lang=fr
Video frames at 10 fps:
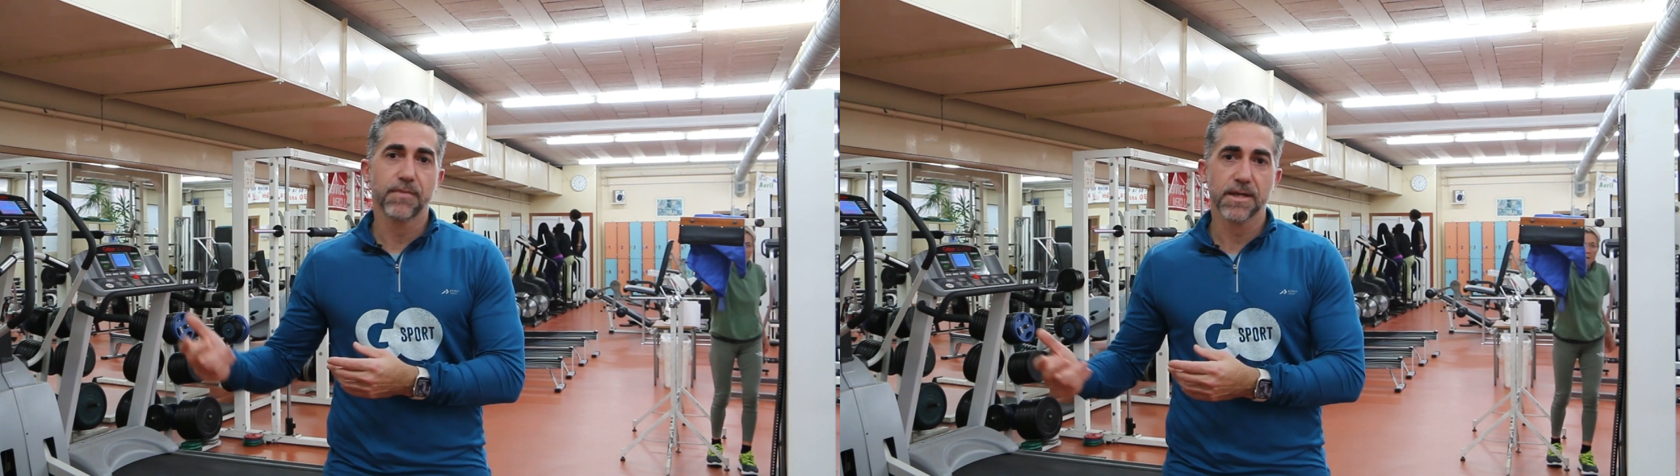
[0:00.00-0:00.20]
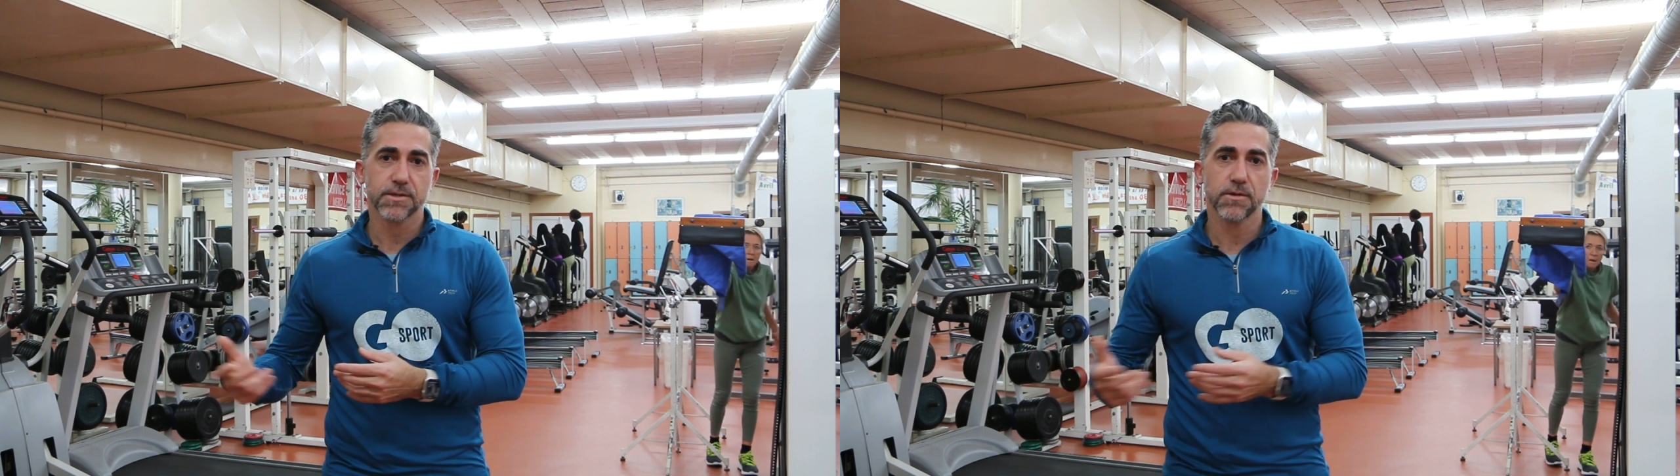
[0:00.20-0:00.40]

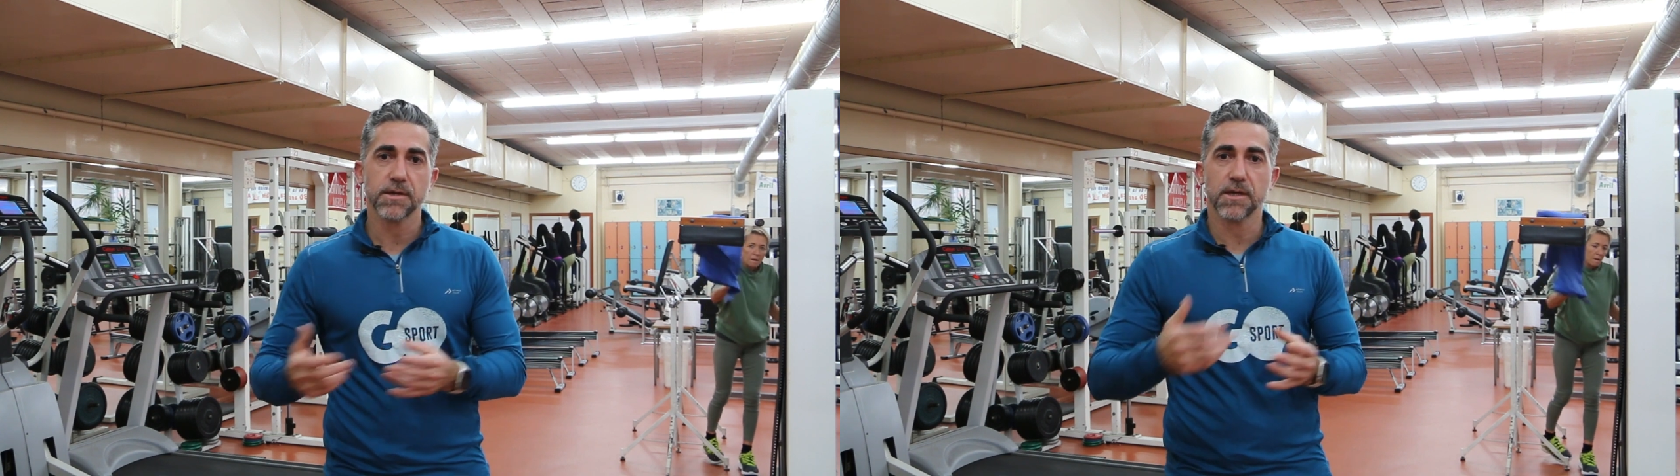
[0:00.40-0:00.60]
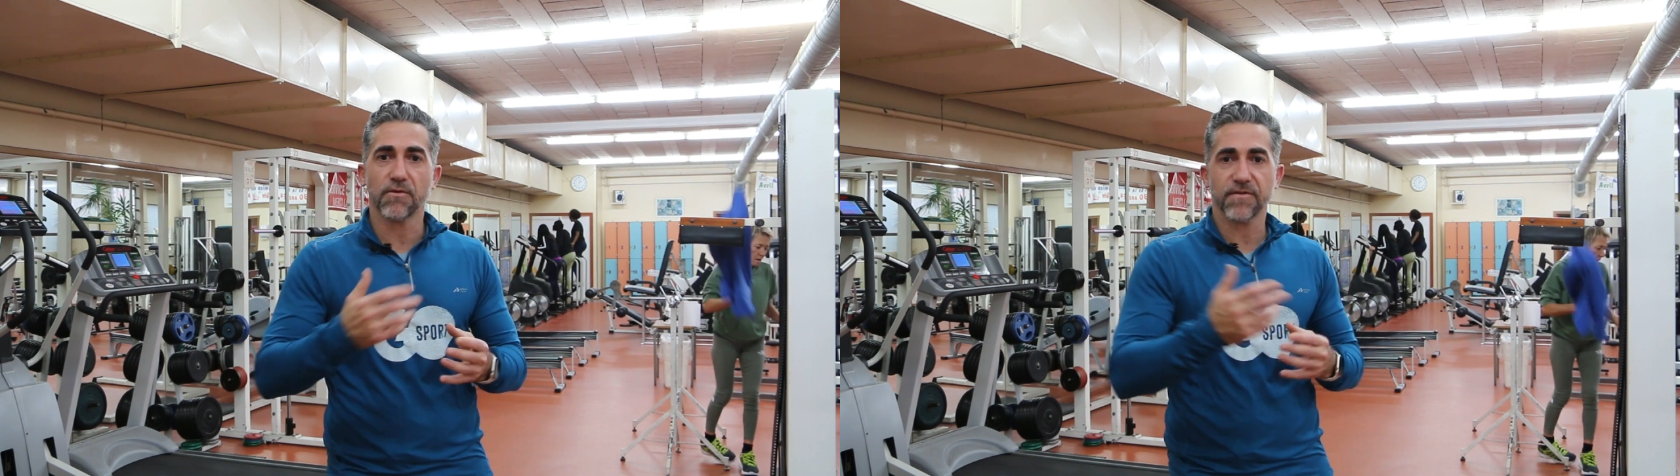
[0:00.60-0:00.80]

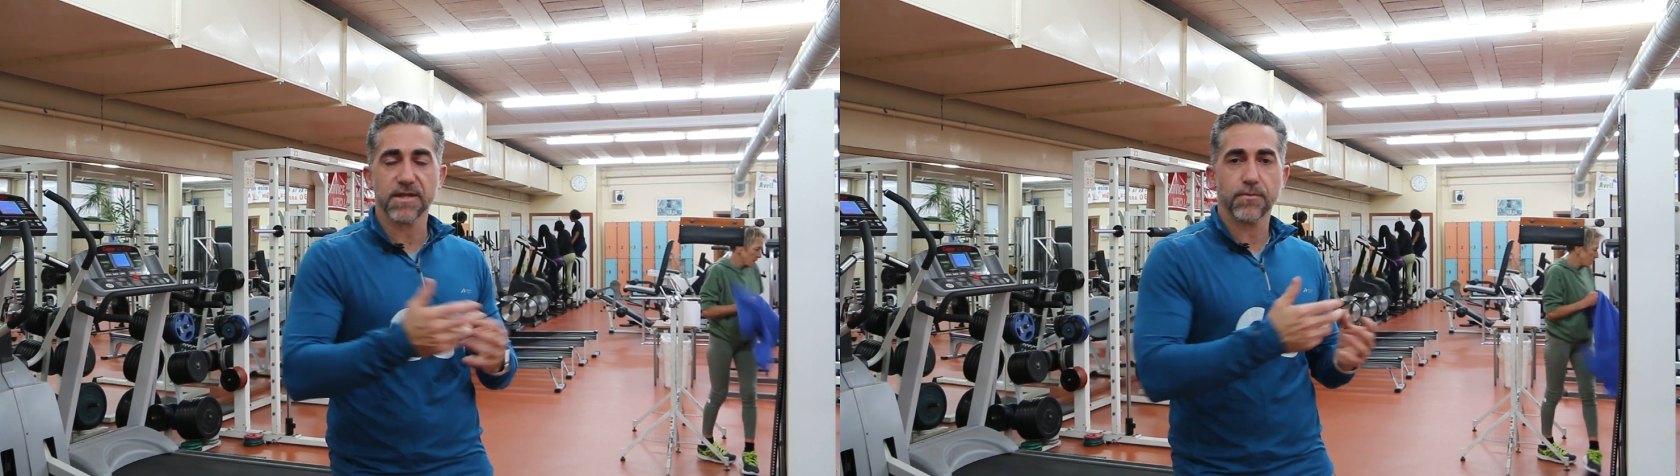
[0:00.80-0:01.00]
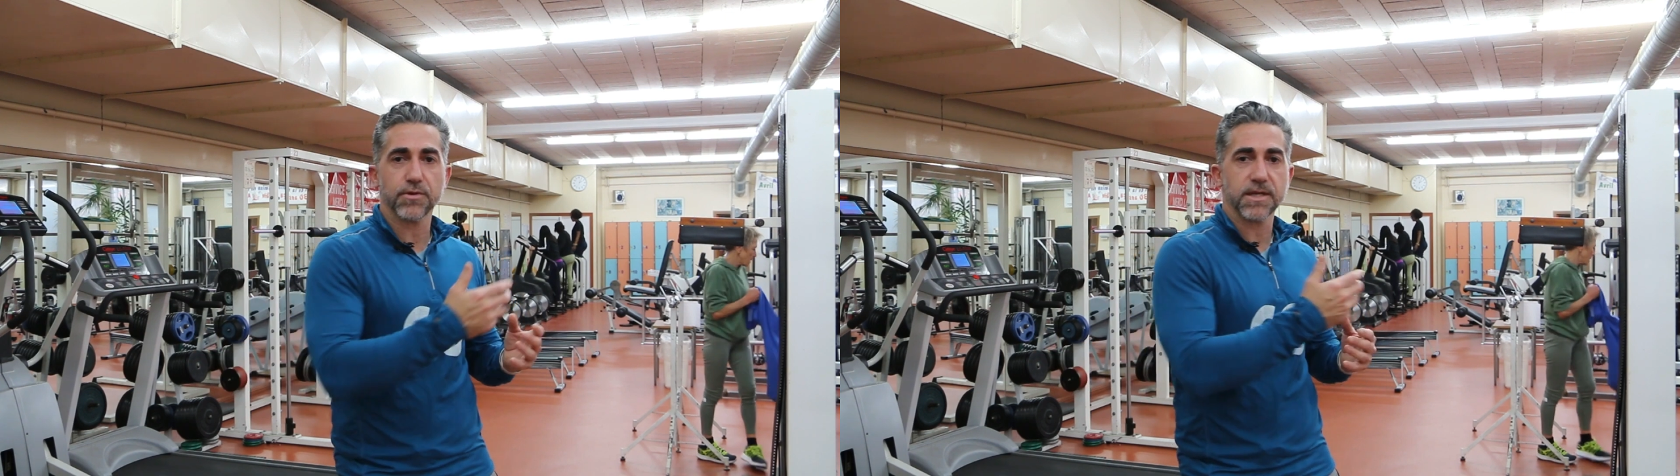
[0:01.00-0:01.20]
personnes et on fait
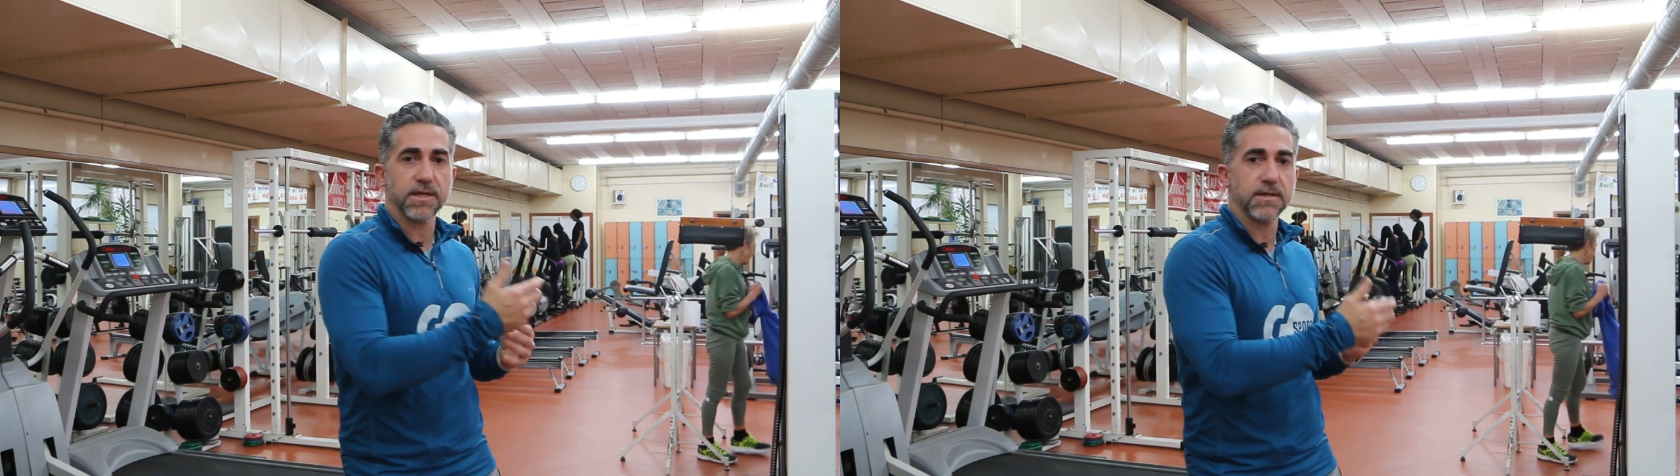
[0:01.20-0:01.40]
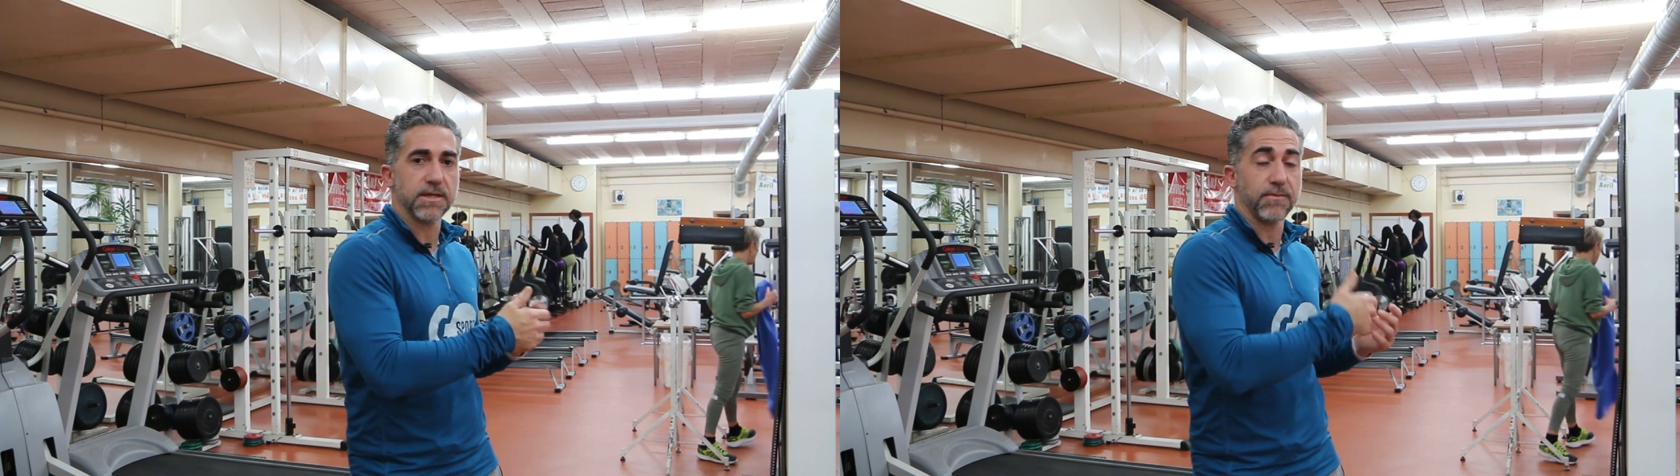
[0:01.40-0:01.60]
des
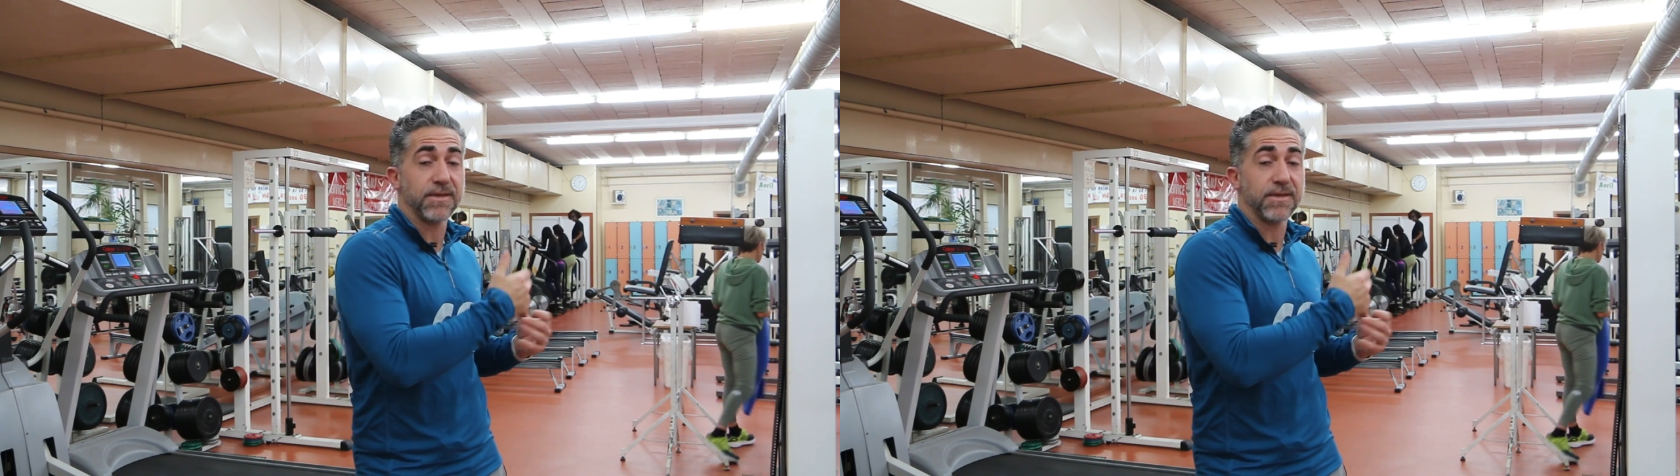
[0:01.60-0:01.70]
petits, des